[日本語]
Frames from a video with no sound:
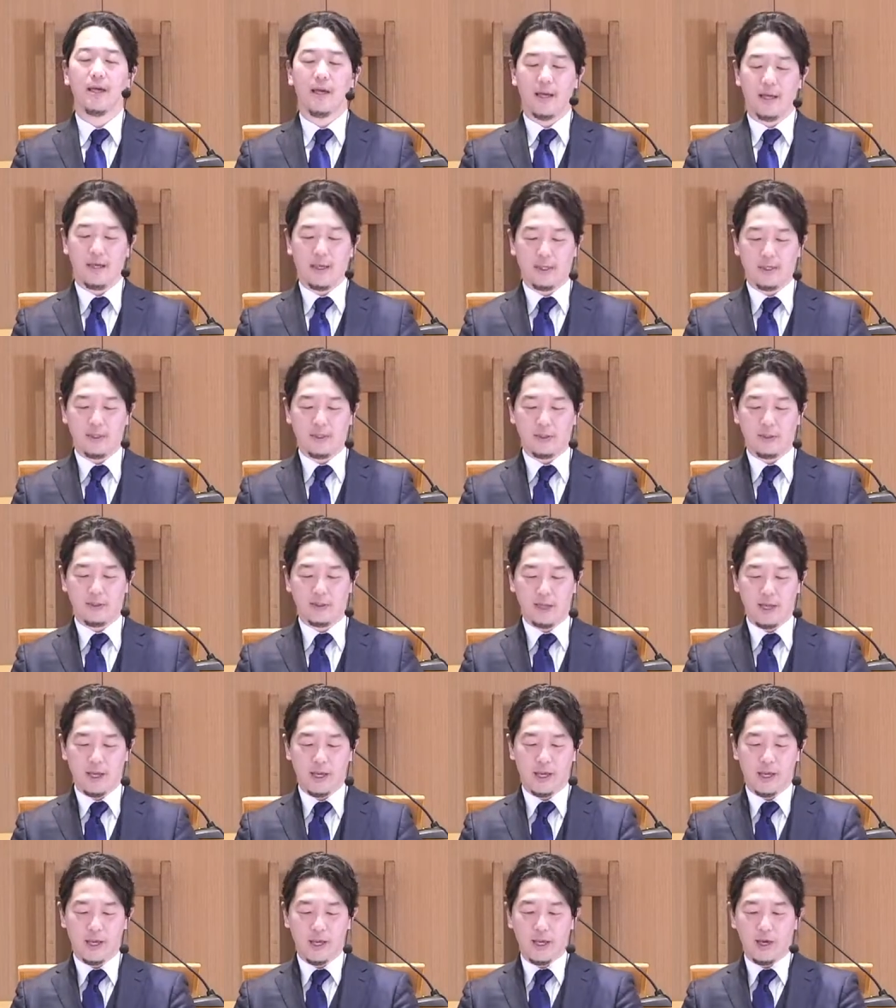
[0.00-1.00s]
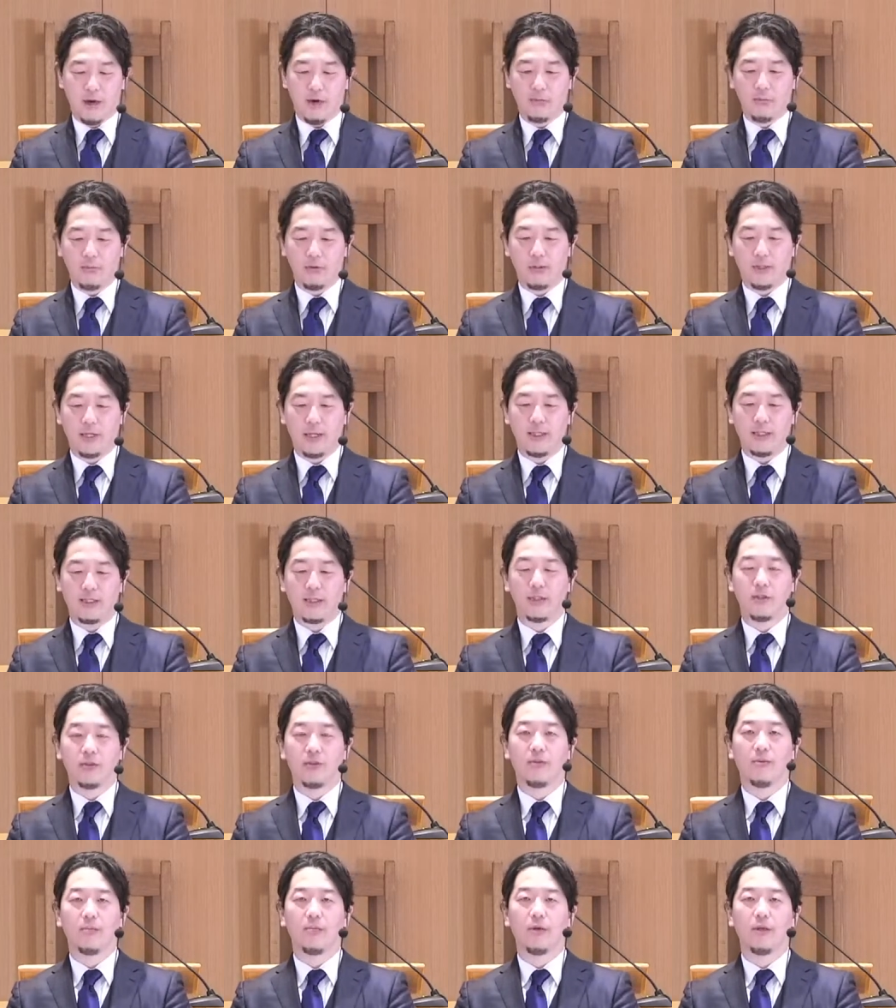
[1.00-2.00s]
えそしてお迎えす
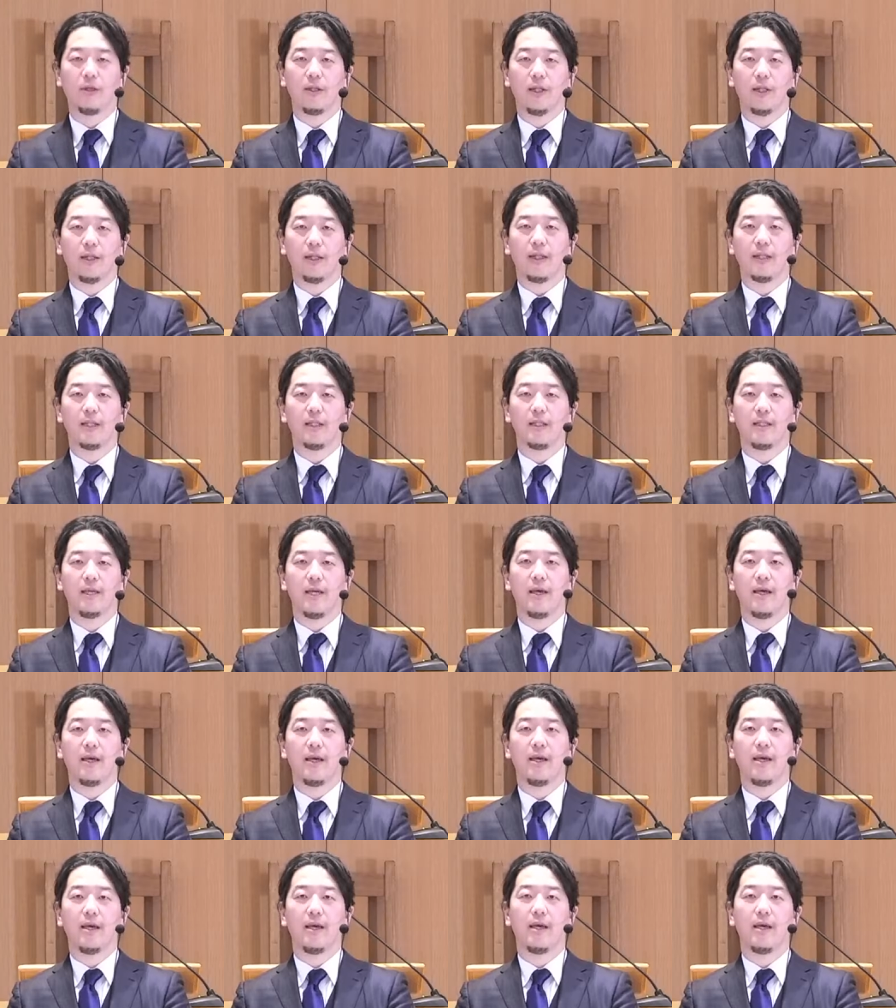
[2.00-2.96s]
る思いでですね、